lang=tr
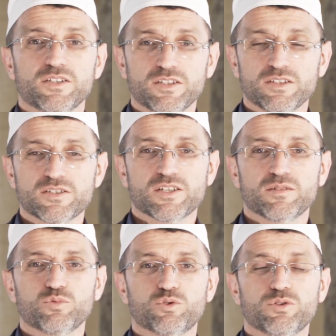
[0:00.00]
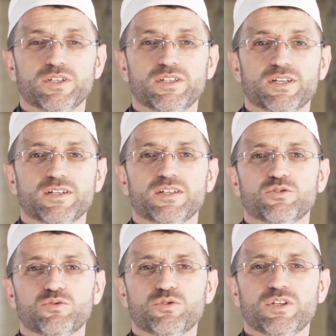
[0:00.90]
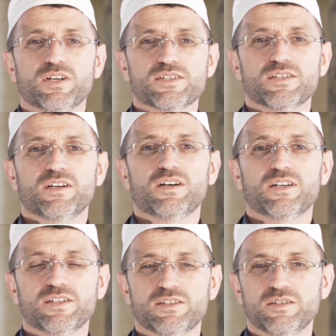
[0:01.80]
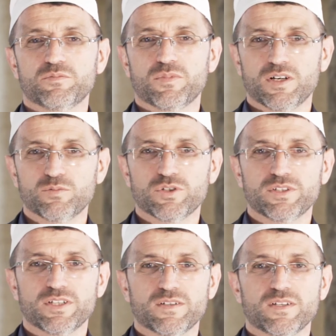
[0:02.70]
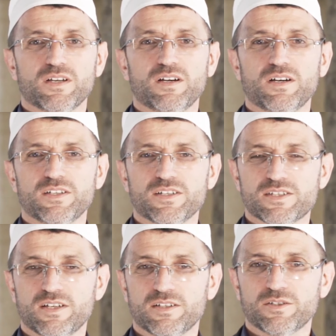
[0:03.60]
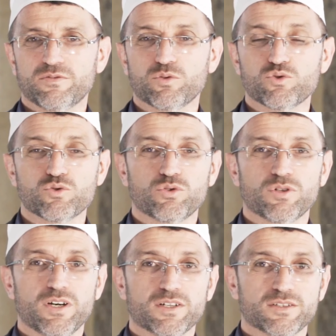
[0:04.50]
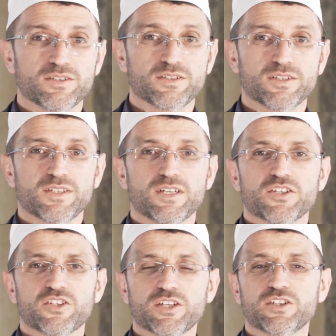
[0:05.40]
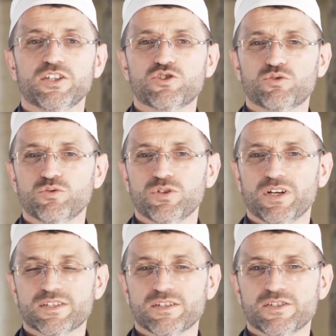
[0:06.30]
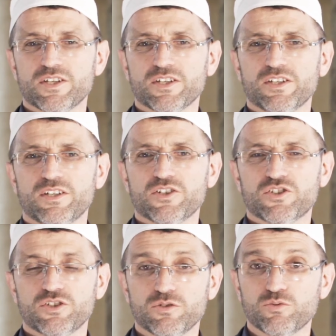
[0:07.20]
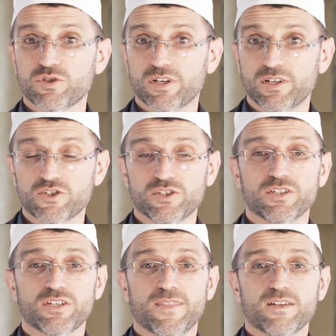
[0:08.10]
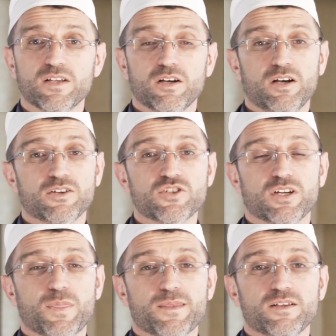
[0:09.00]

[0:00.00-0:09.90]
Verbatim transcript: insanı mutlu eder, dünyasını, ahiretini mamur eder, aile saadet ve huzurunu artırır, kendi iç dünyasını zenginleştirir, güzelleştirir. Ancak